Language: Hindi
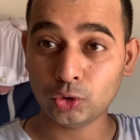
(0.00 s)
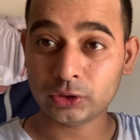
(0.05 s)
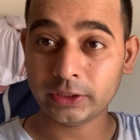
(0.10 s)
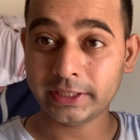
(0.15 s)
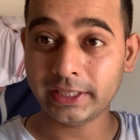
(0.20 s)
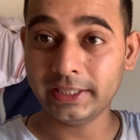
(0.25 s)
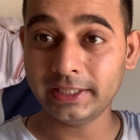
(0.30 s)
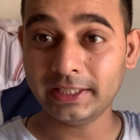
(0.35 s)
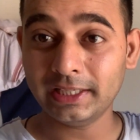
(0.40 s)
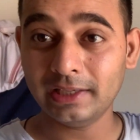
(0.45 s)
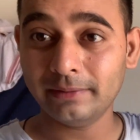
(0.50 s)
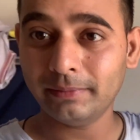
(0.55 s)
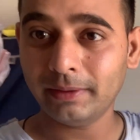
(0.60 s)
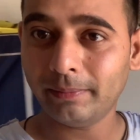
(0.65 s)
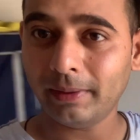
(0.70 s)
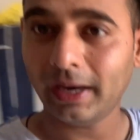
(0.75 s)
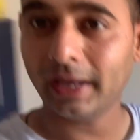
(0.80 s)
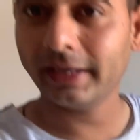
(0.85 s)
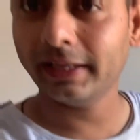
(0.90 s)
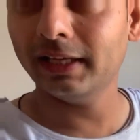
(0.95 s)
सेकंड के लिए मैं
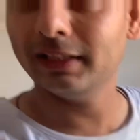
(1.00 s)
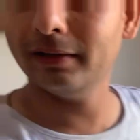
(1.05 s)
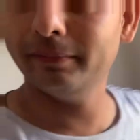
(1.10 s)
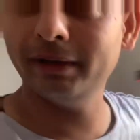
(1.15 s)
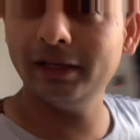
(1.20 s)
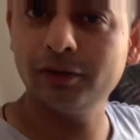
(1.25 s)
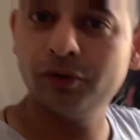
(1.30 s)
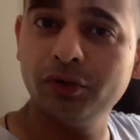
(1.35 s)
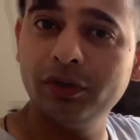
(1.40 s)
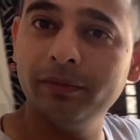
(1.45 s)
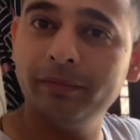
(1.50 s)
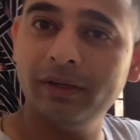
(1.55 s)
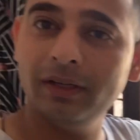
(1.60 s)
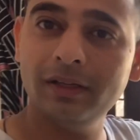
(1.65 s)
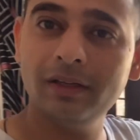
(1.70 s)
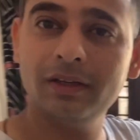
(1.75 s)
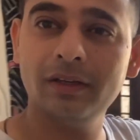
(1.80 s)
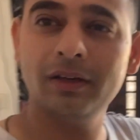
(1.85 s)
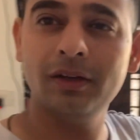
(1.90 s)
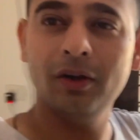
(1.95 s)
बाहर गया था बेलकोनी में
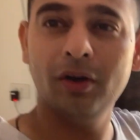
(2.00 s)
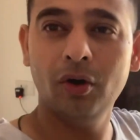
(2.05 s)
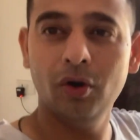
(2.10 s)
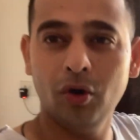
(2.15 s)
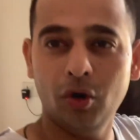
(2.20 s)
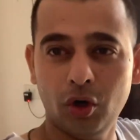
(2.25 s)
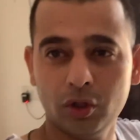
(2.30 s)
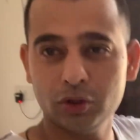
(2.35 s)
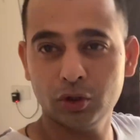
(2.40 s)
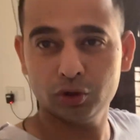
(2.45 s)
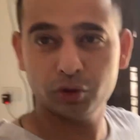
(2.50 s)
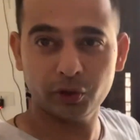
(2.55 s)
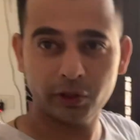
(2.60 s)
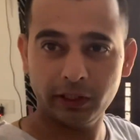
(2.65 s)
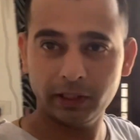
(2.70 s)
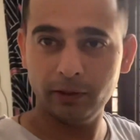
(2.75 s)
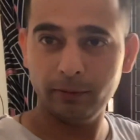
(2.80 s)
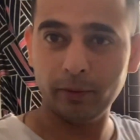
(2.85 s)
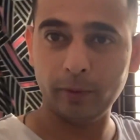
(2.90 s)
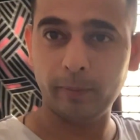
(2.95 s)
और दो सेकंड
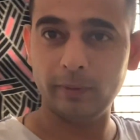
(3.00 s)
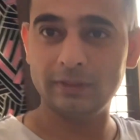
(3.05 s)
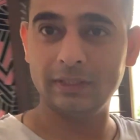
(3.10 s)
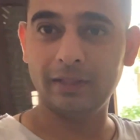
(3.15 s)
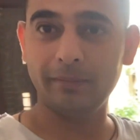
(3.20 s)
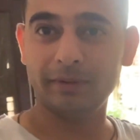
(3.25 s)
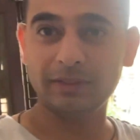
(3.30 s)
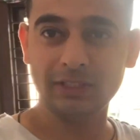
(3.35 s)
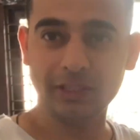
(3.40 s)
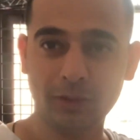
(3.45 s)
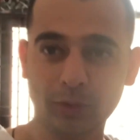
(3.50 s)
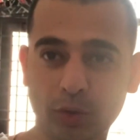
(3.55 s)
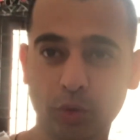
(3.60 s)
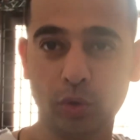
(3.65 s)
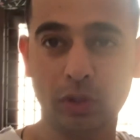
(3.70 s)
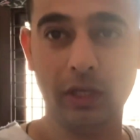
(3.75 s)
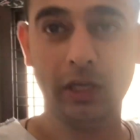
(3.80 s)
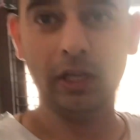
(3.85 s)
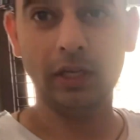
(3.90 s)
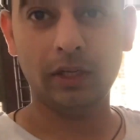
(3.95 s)
के लिए मेरा पसीना पसीना हो
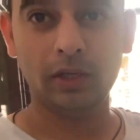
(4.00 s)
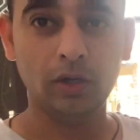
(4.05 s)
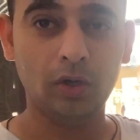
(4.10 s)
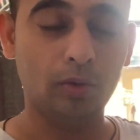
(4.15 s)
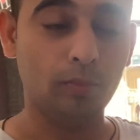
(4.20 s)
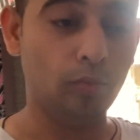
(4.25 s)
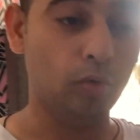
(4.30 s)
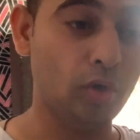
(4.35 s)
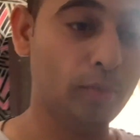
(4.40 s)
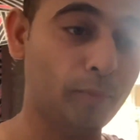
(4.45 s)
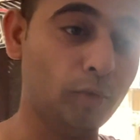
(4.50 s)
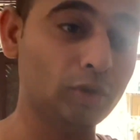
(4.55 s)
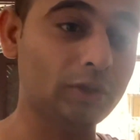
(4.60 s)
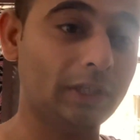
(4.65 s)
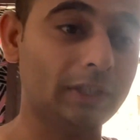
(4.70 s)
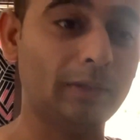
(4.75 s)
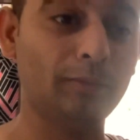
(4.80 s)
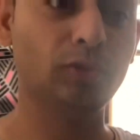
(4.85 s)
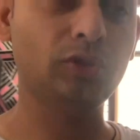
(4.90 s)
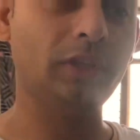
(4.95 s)
चुका है भूख बहुत
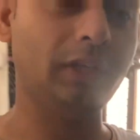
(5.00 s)
ज़्यादा मुझे